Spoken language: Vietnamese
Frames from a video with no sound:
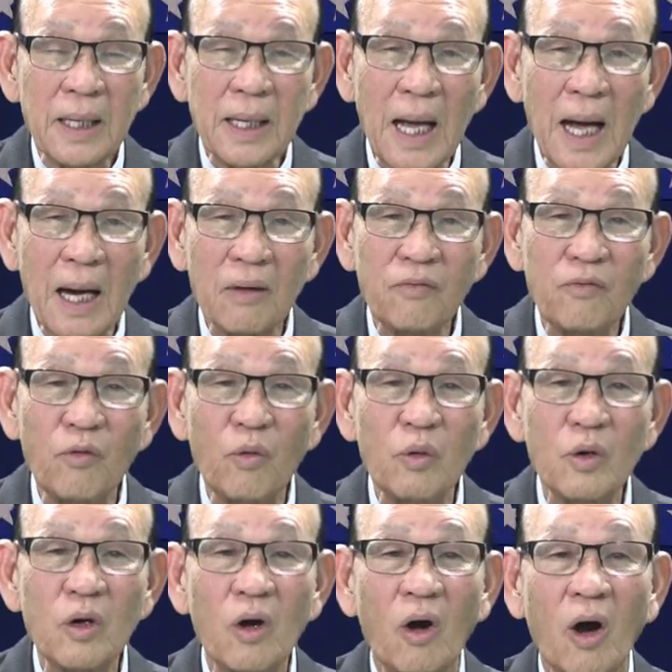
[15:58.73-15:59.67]
đang
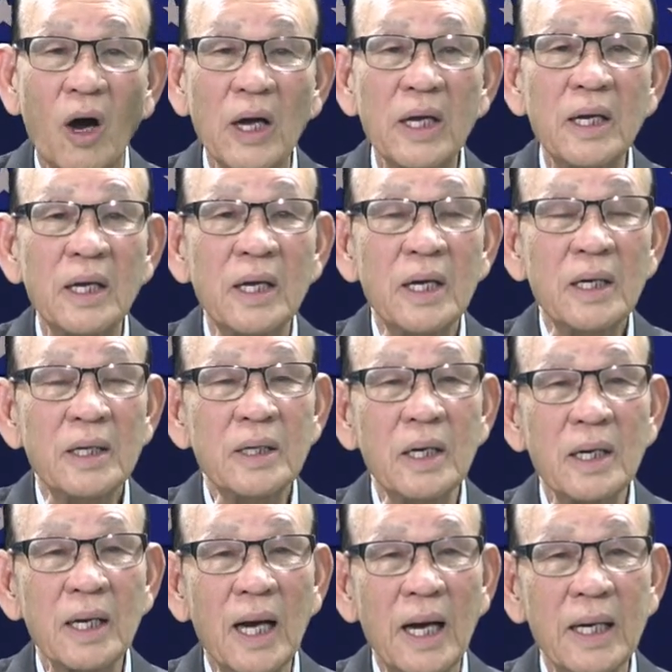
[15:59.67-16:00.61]
phun khói
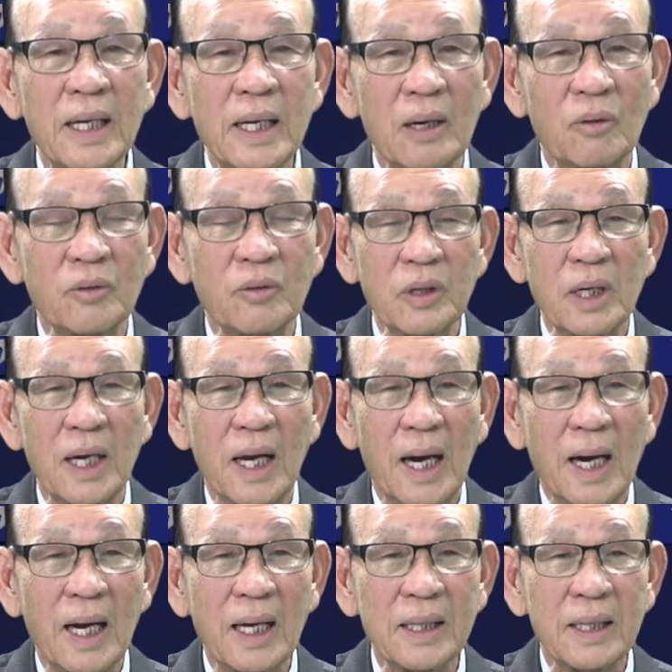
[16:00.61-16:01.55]
những cái kiểu
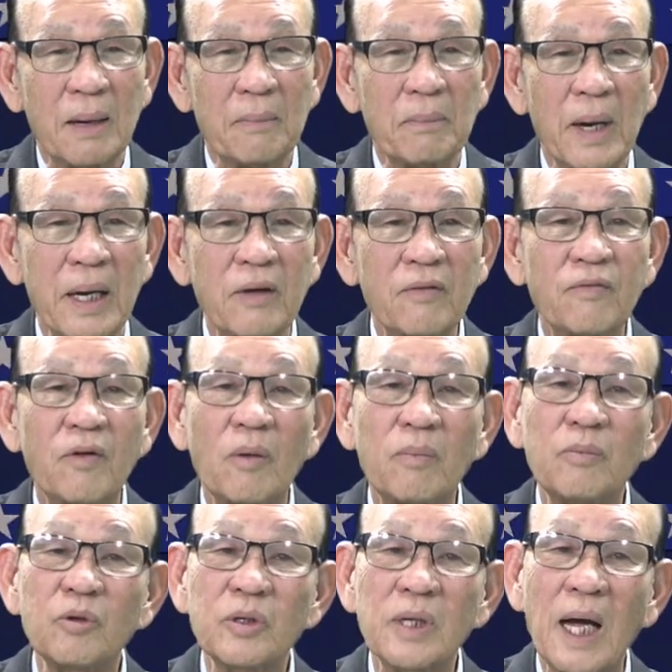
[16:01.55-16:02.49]
là các nhà máy
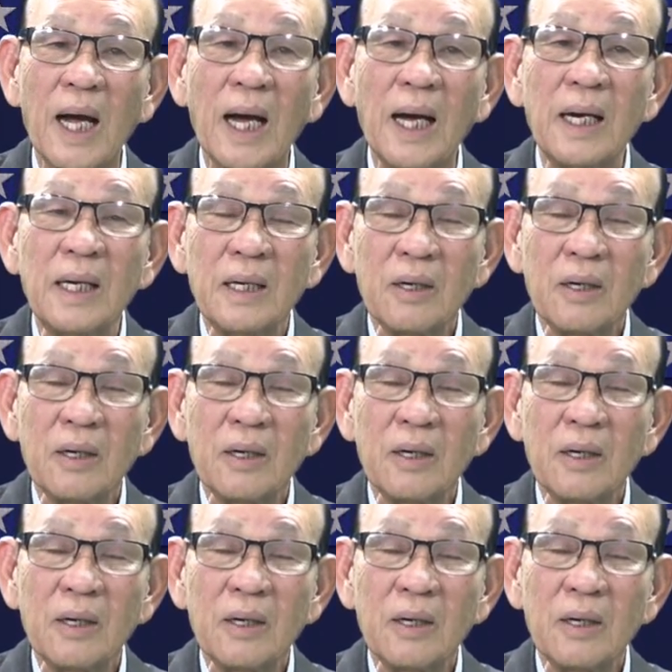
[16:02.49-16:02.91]
Formosa